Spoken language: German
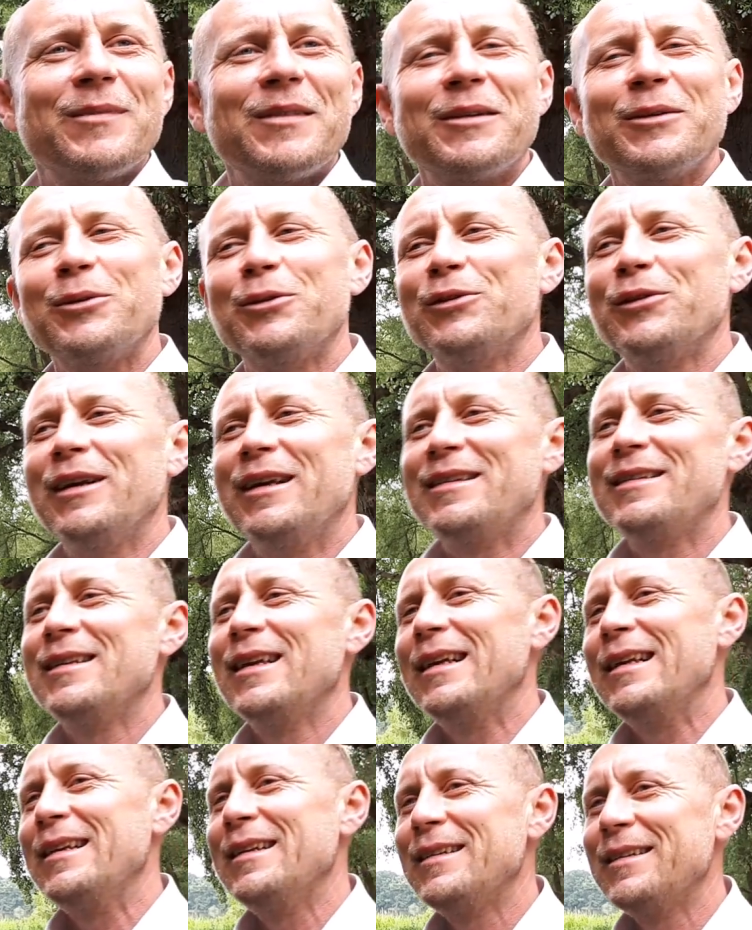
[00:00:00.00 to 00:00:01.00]
So, und letzten
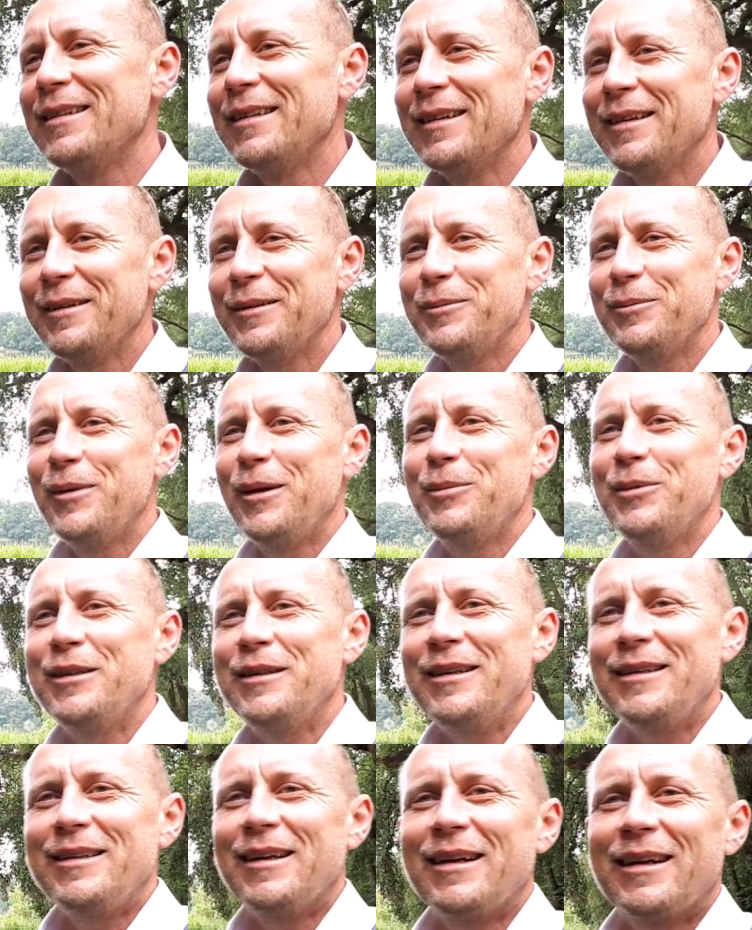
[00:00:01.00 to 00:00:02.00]
Endes ähm, habe ich
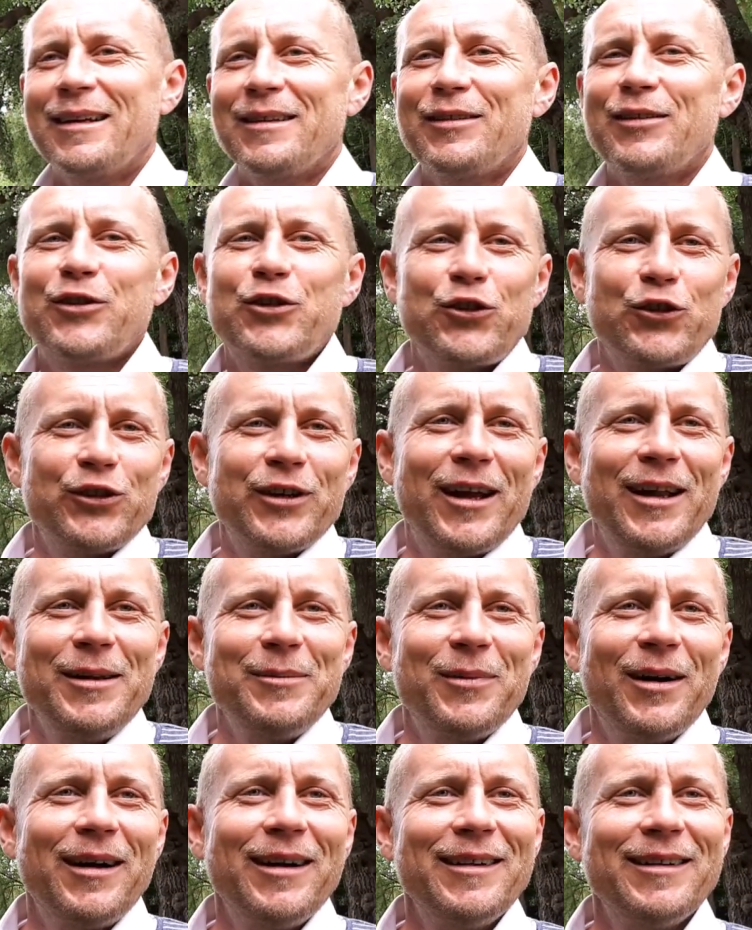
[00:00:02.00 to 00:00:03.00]
dich da ganz schnell
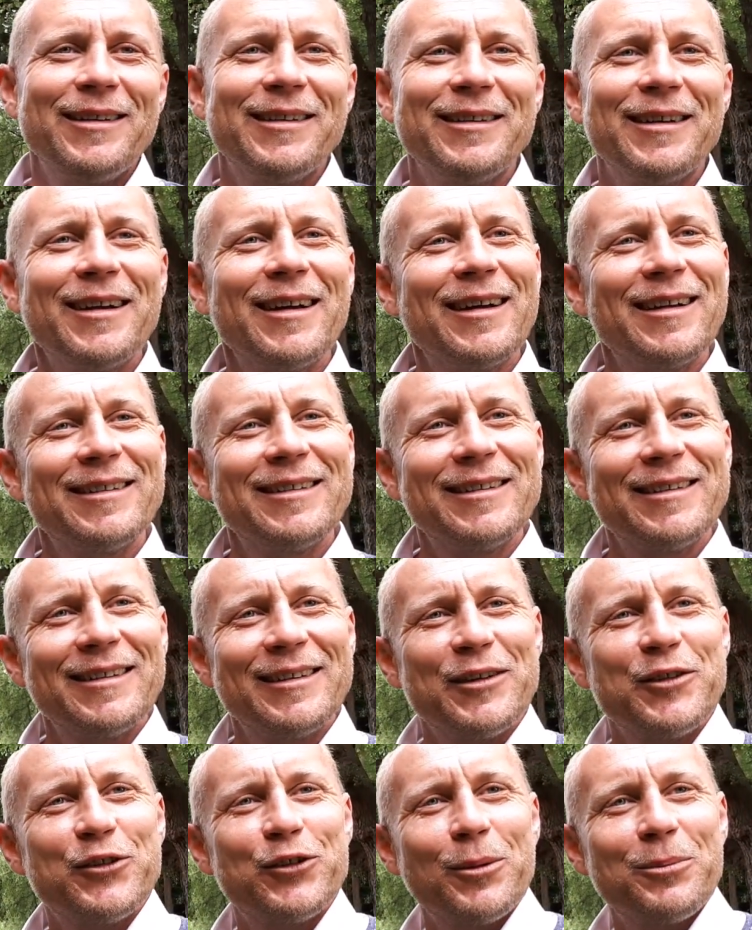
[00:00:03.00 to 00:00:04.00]
mal
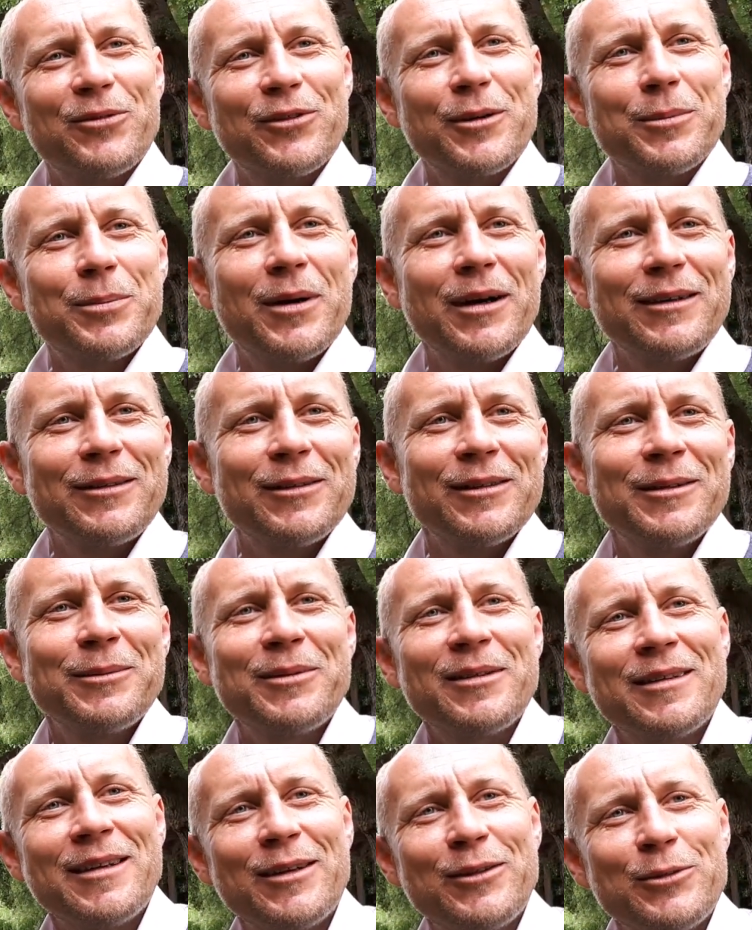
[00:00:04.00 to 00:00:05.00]
an den Schopf gepackt und habe
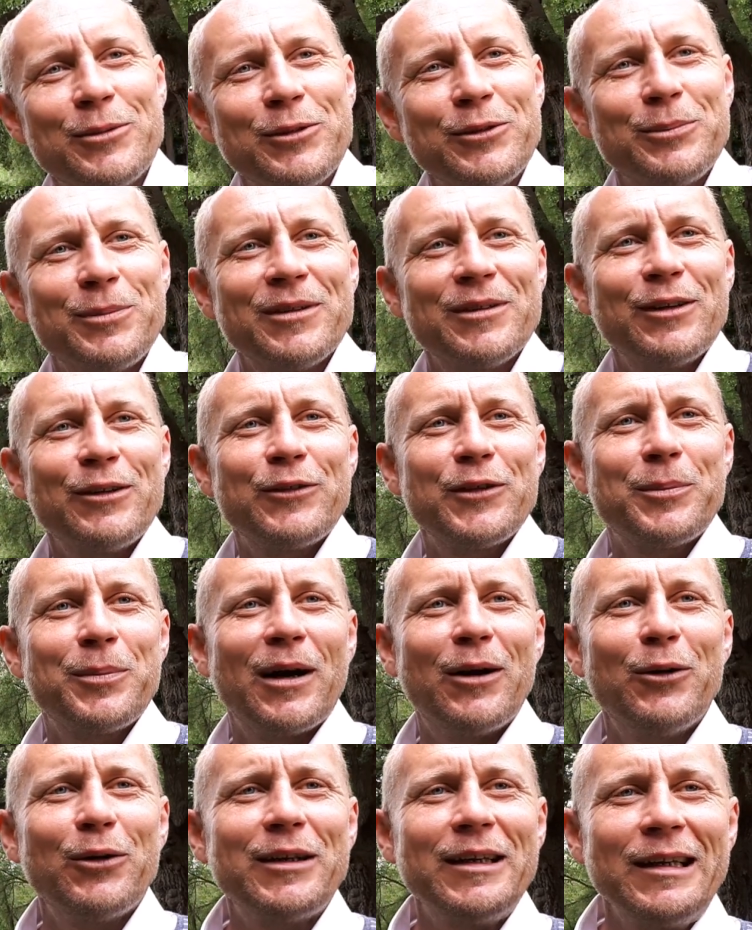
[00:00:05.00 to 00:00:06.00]
gesagt, du, pass auf, ich
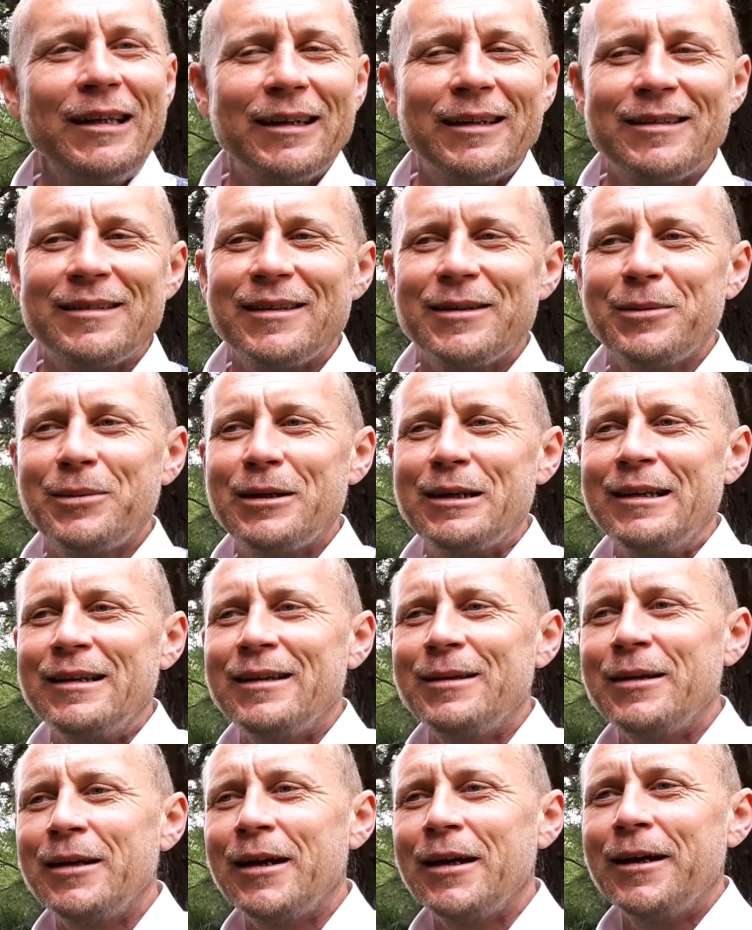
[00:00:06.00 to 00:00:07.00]
brauche dich als jemanden,
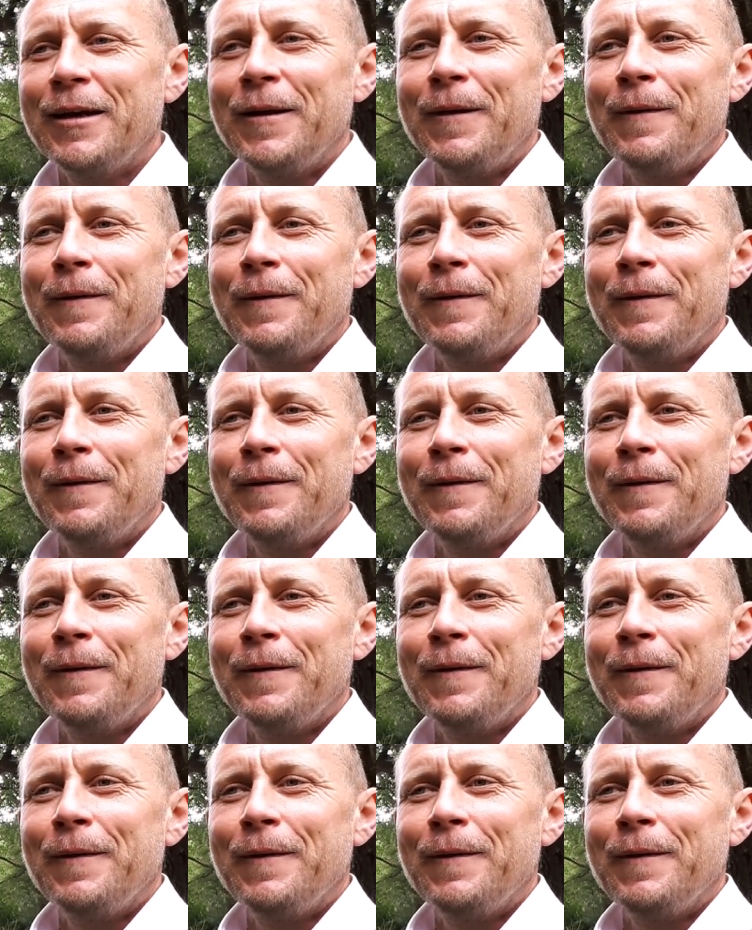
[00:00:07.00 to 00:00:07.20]
der